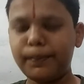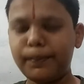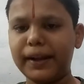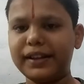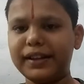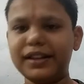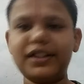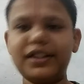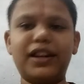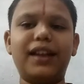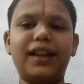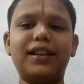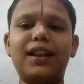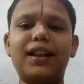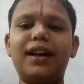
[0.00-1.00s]
பத்து
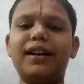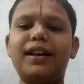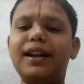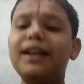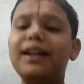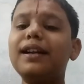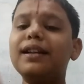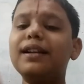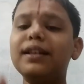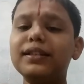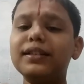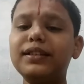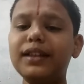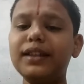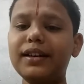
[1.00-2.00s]
கஷேத்திரங்கள்
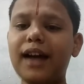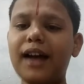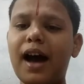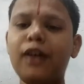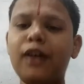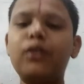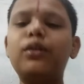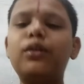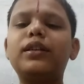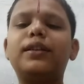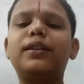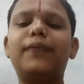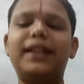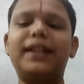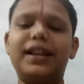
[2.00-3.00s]
திருநாங்கூர்
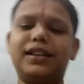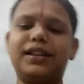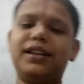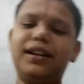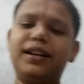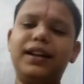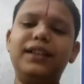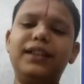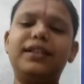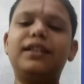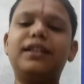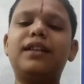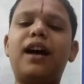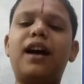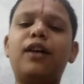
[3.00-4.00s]
திவ்ய தேசங்கள்
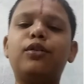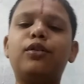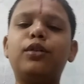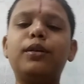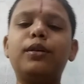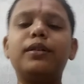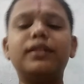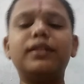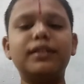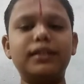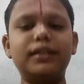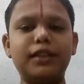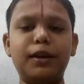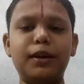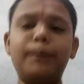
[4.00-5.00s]
திருநாங்கூர்
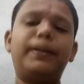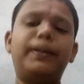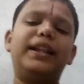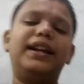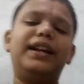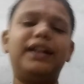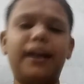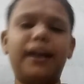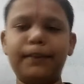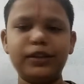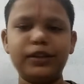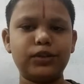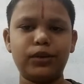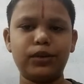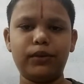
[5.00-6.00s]
திருப்பதிகள்
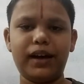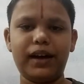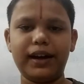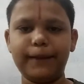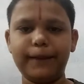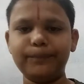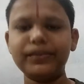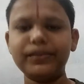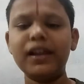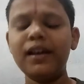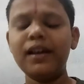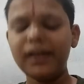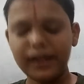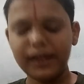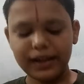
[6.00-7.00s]
அப்படின்னு சொல்லுவாங்க
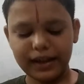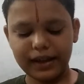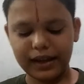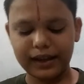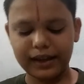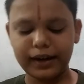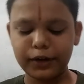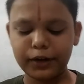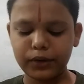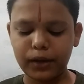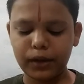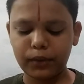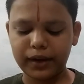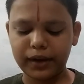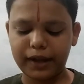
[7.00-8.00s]

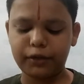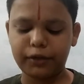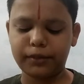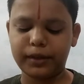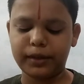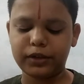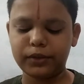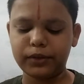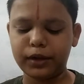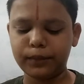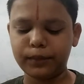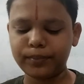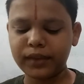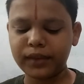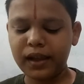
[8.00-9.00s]
நடுவுல ஒன்னே ஒண்ணு மட்டும்
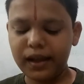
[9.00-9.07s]
வரும்